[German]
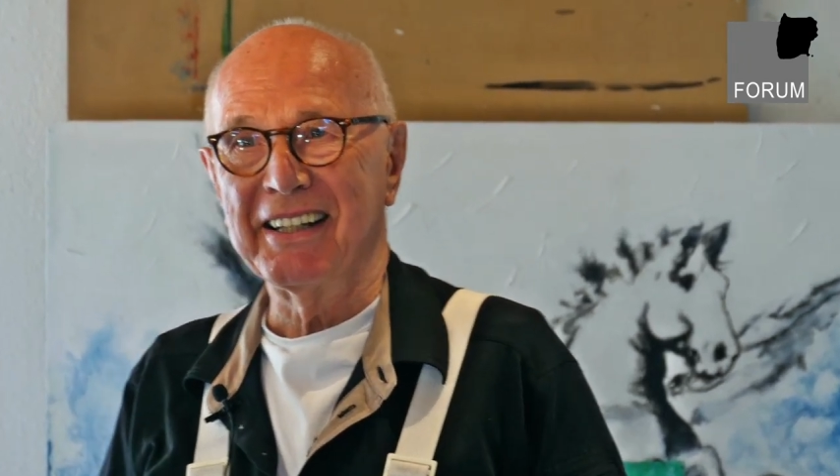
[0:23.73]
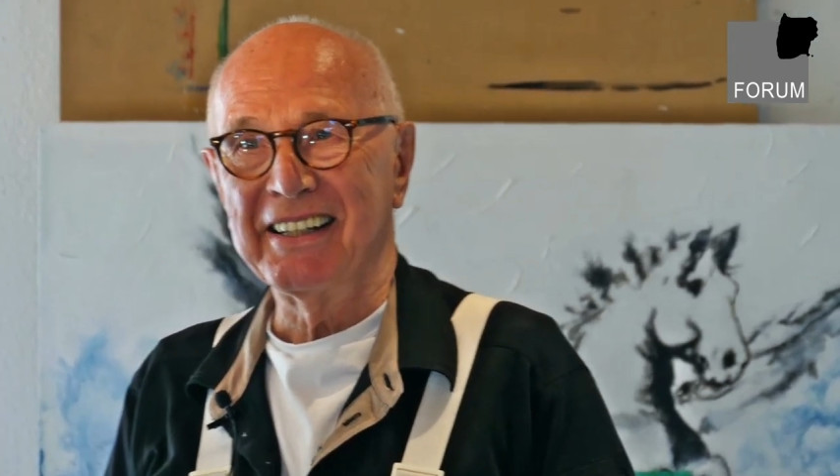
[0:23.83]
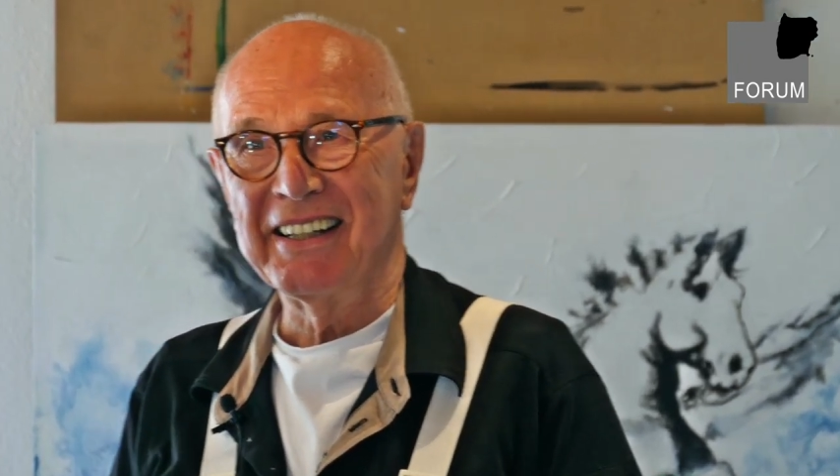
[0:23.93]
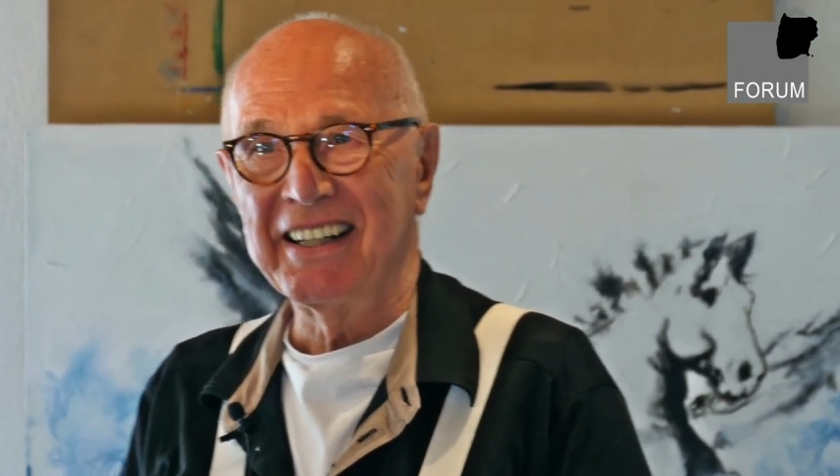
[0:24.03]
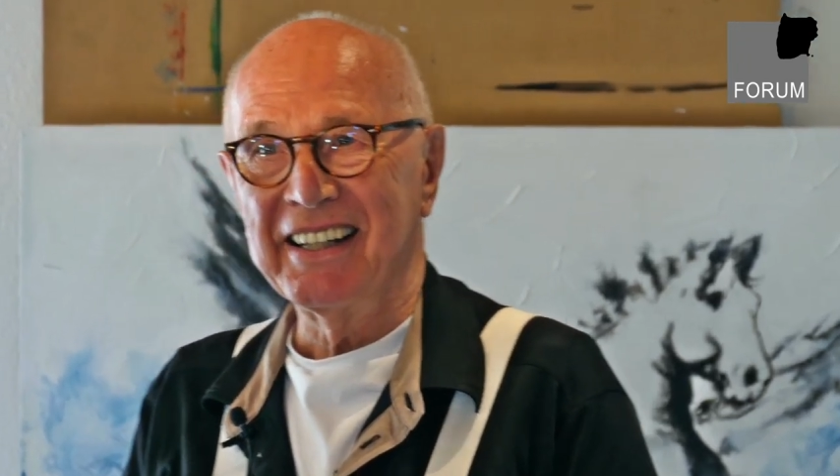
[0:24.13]

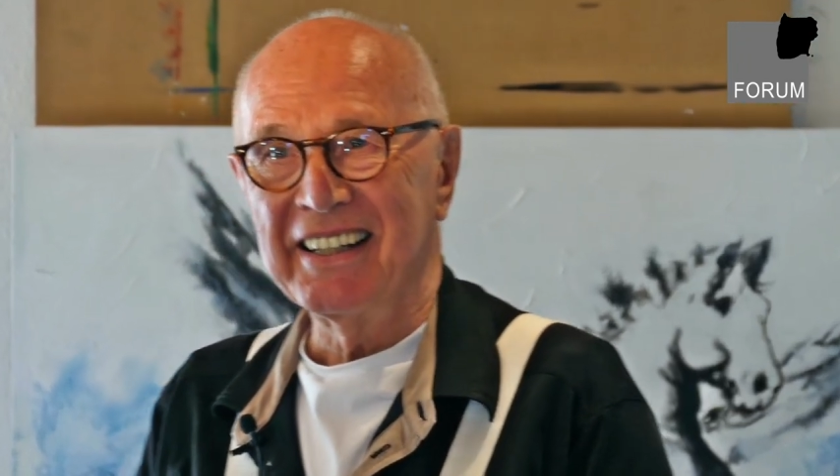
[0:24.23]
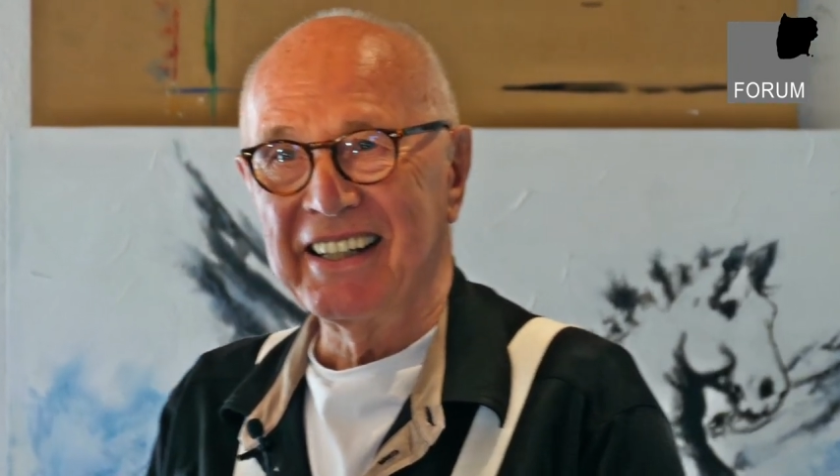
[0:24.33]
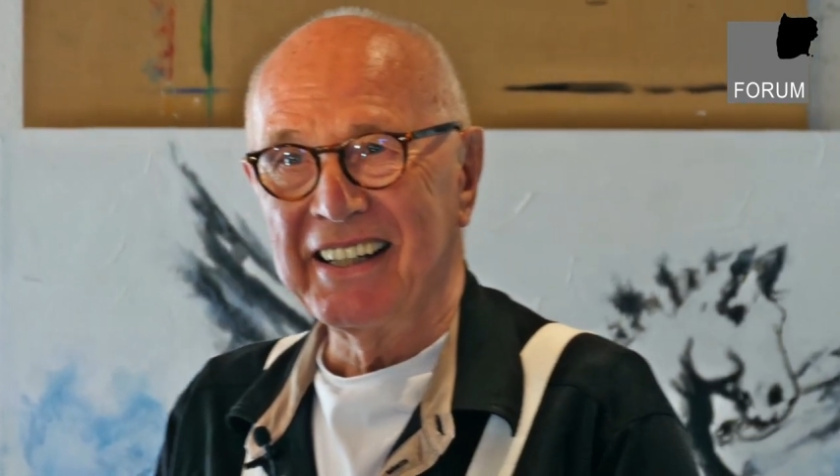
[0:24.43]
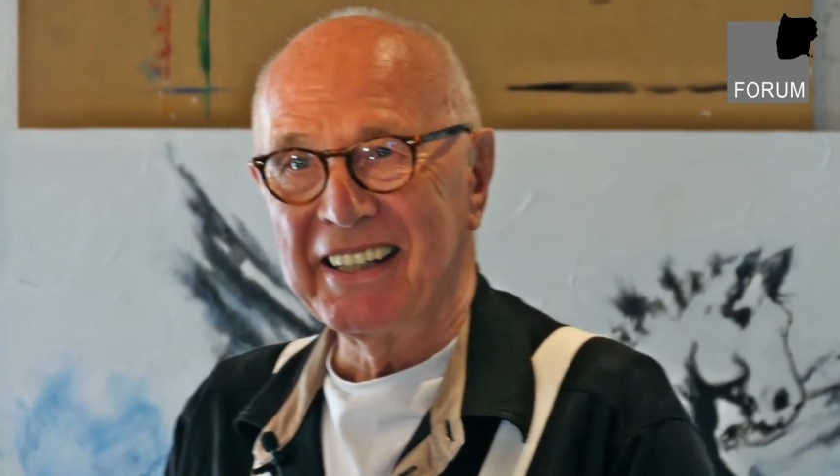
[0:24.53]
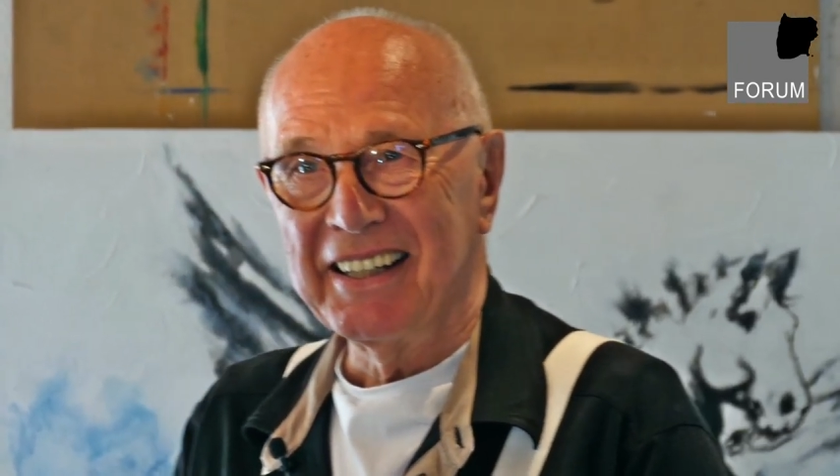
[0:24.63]
Also mein Name